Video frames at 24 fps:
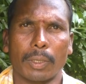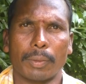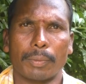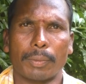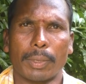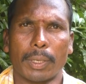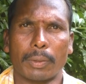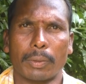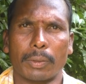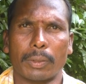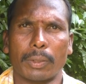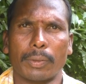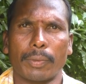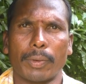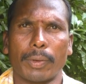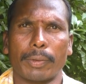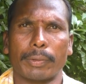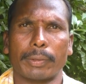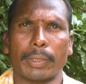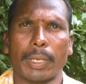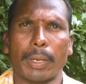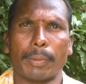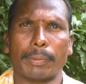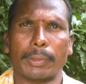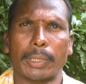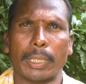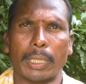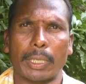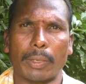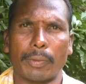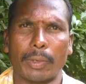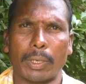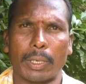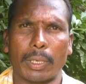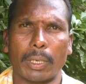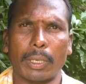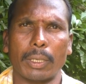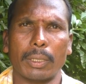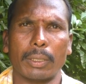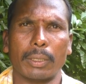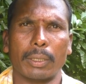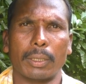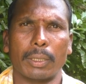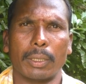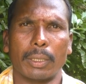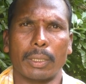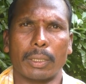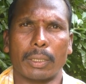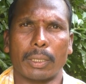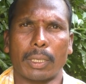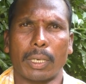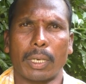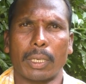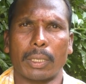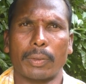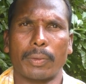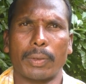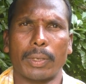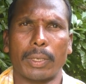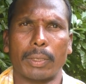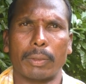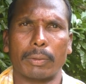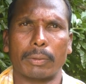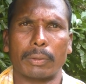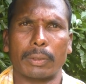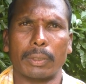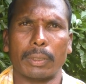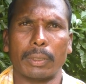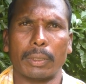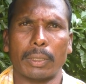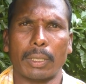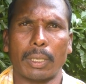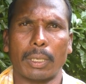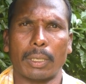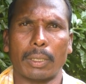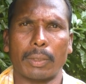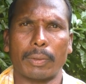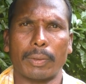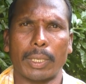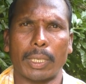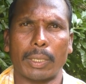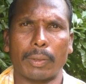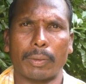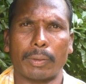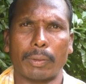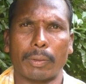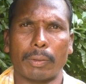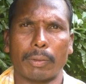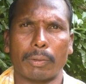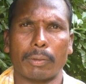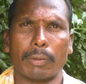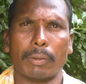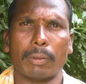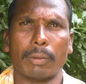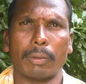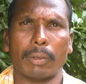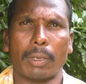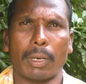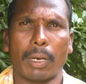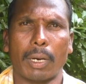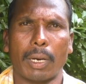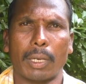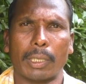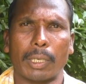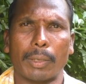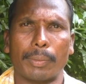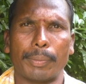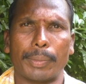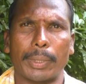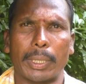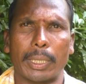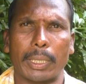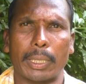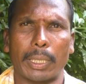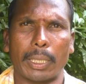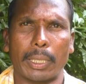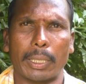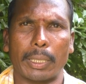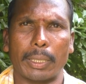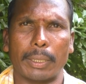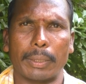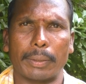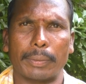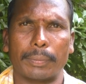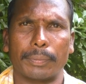ప్రకృతి వ్యవసాయం చేయడం వలన నాలుగు వేల నుంచి నాలుగు వేల ఐదు వరకు ఆదాయం పెరిగినది